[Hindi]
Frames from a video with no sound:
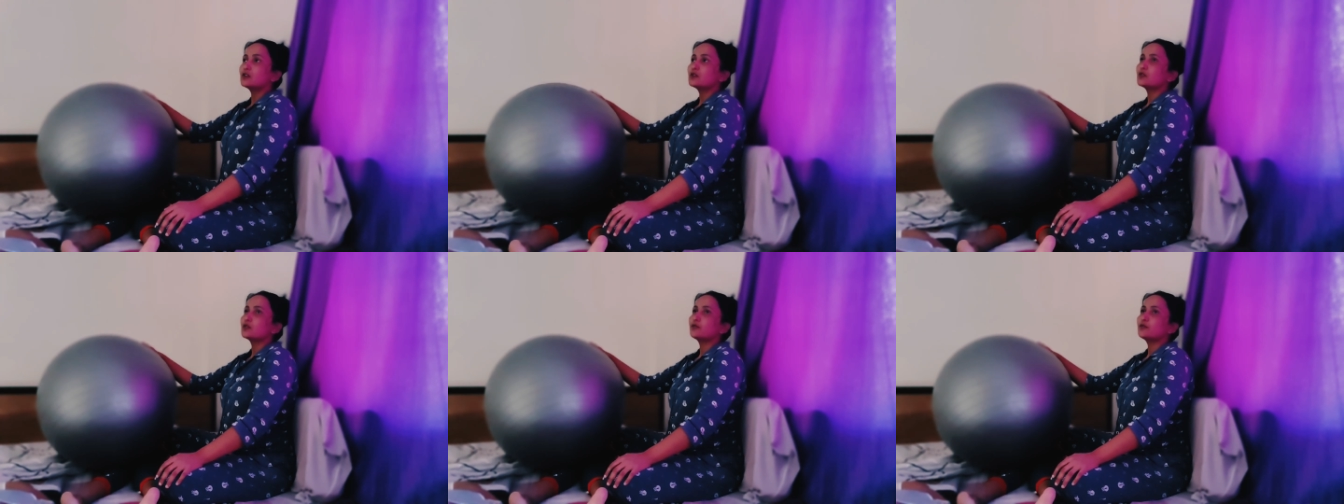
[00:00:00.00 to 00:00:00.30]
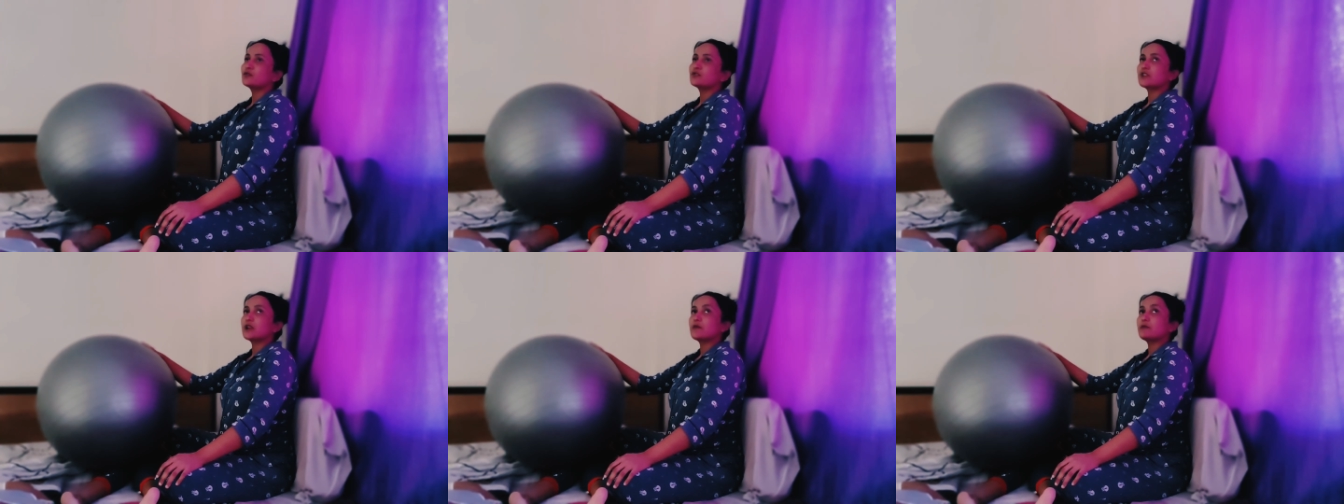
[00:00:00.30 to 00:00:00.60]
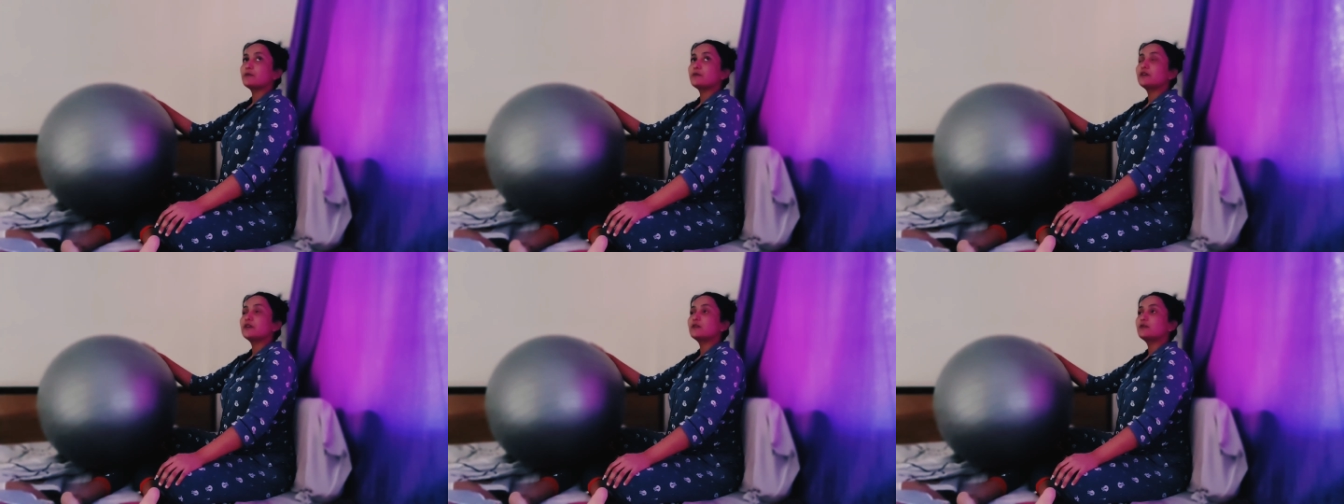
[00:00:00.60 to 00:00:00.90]
तो उस
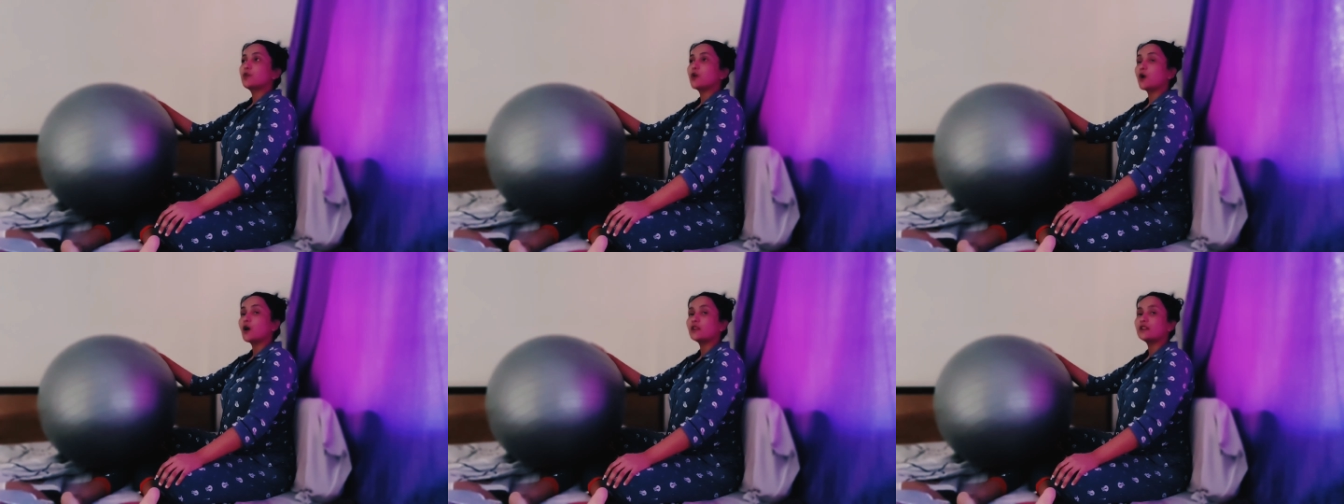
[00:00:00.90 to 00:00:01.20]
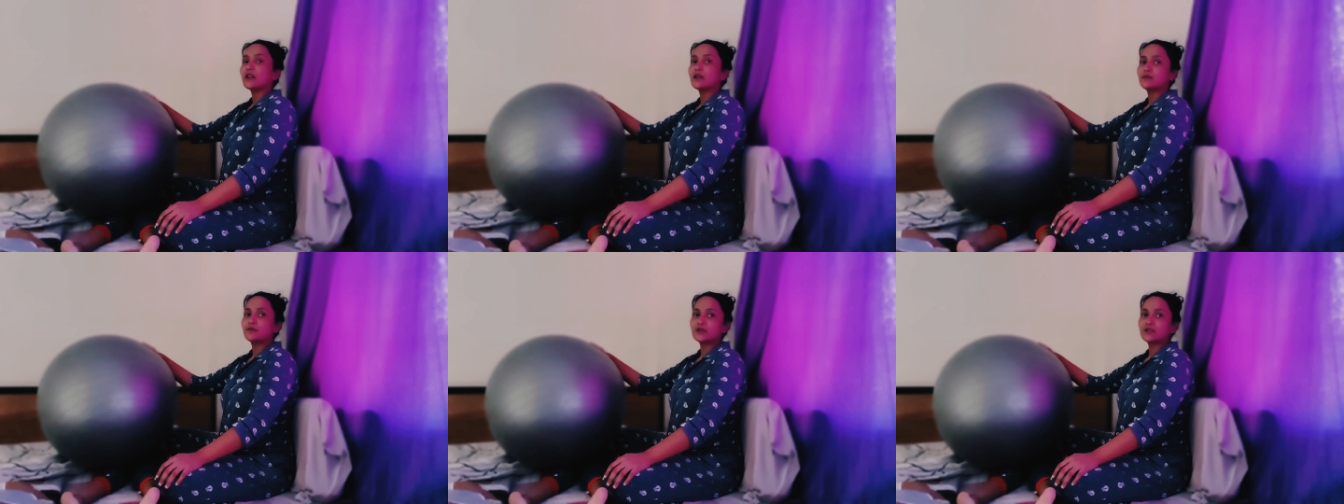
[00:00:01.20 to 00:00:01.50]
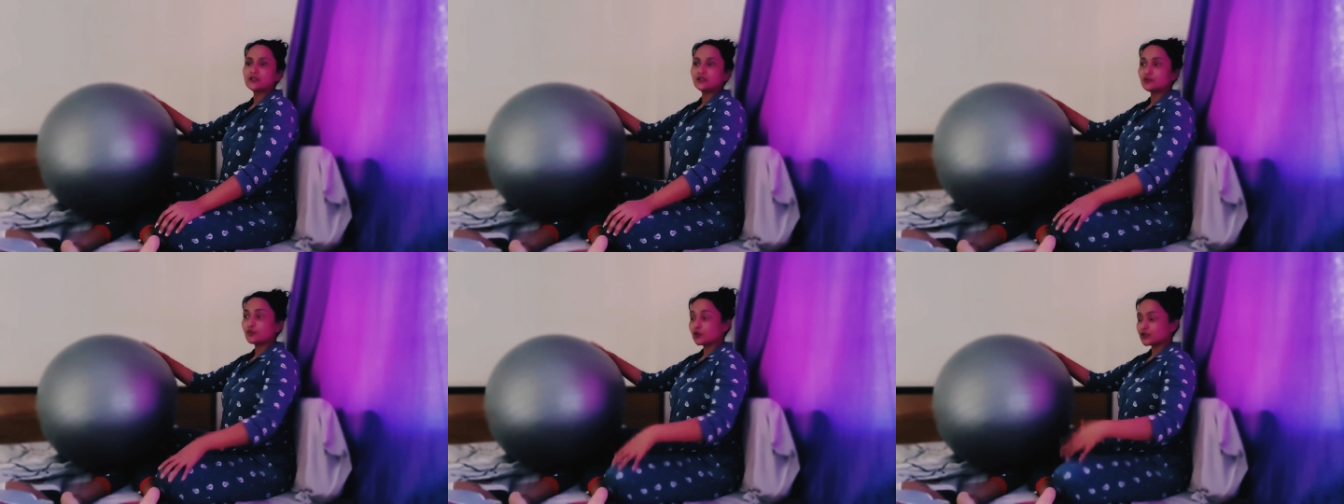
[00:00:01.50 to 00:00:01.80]
टाइम पर बहुत हाइपर
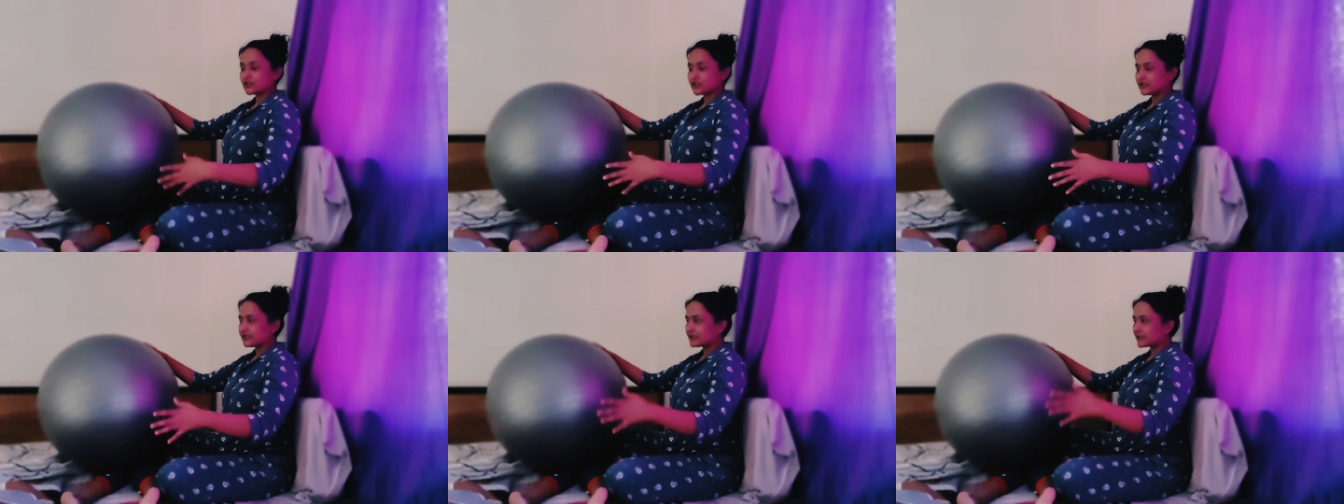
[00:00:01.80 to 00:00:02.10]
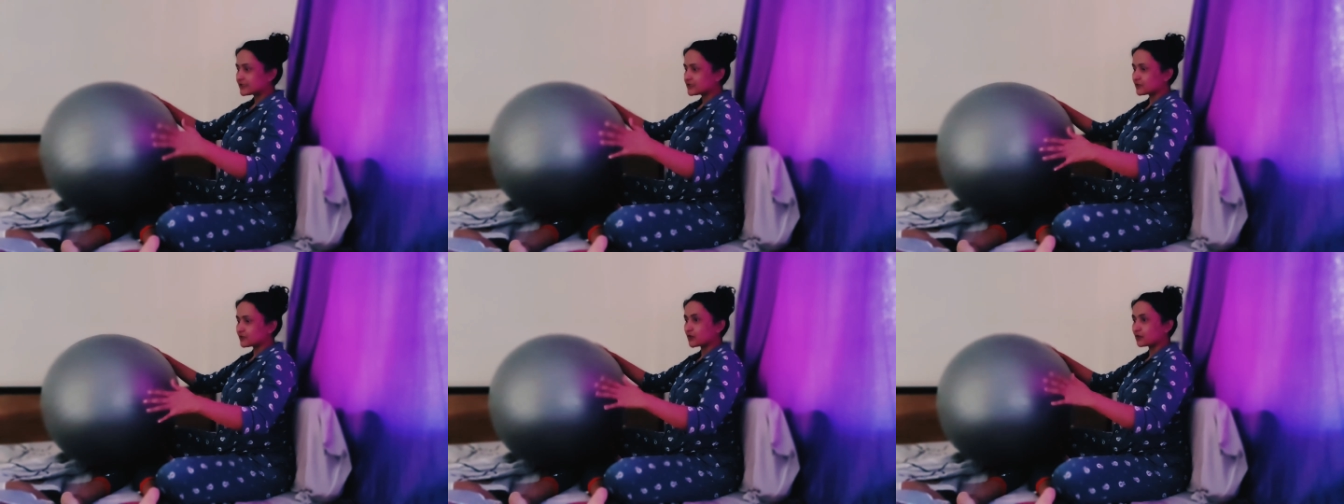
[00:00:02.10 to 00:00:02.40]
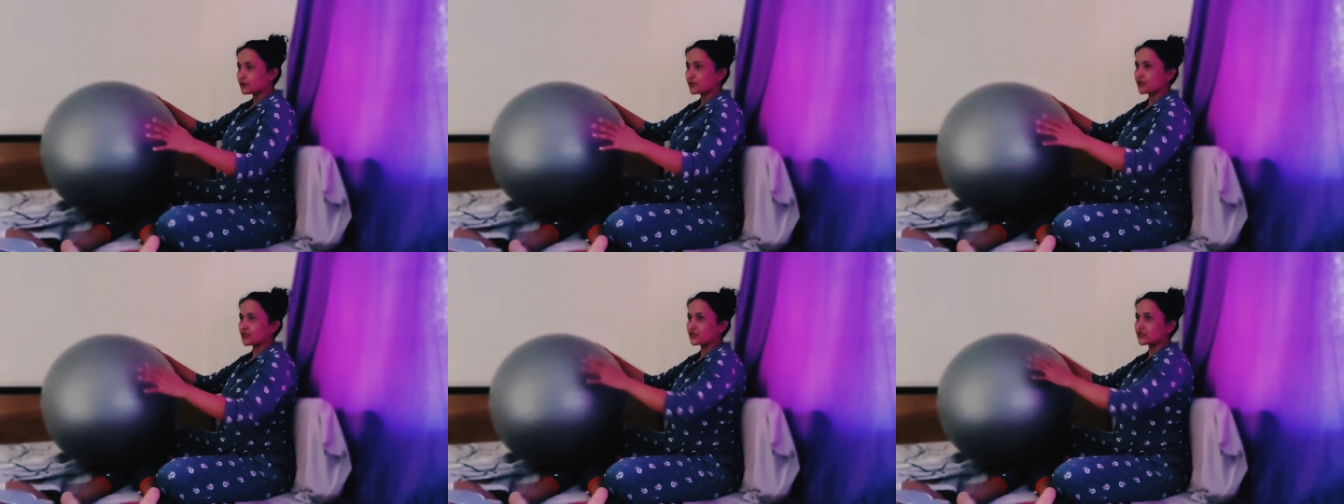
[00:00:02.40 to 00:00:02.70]
थी तो बहुत इंटेंस
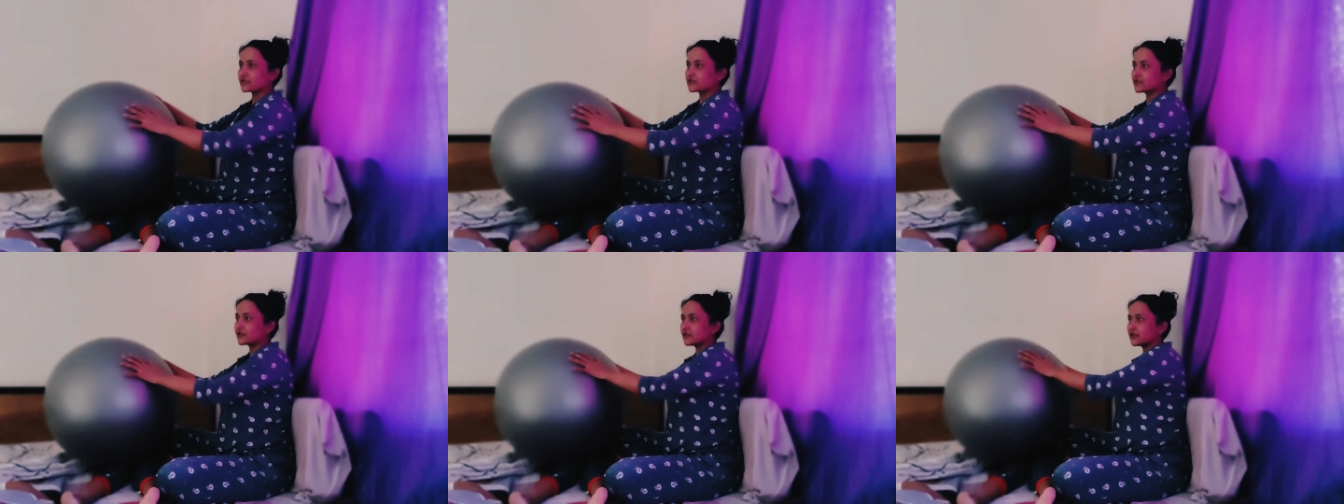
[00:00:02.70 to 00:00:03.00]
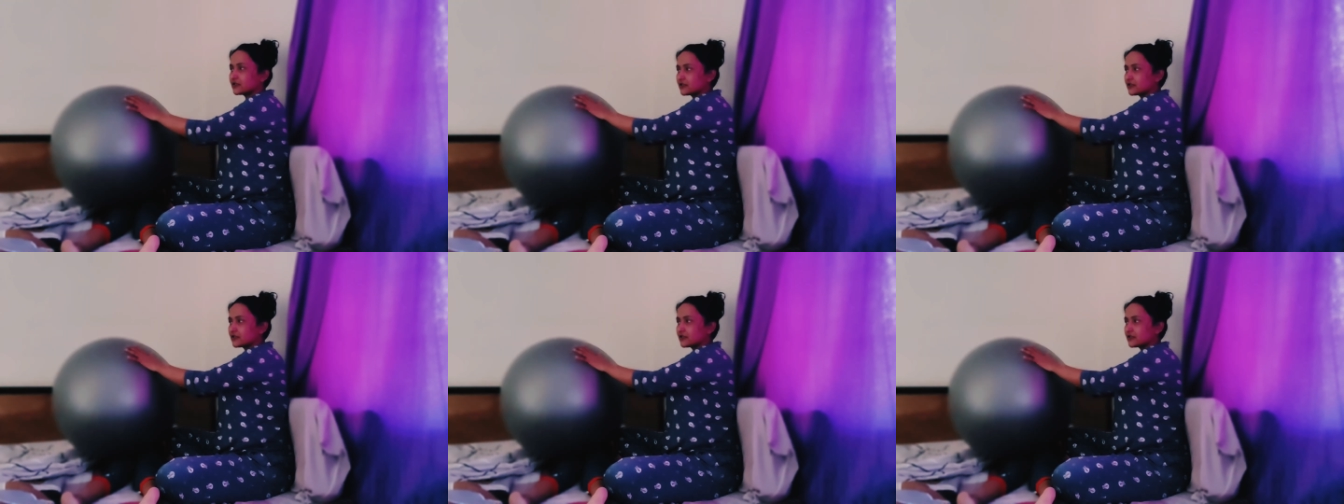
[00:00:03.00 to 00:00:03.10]
बहुत प्रेशर से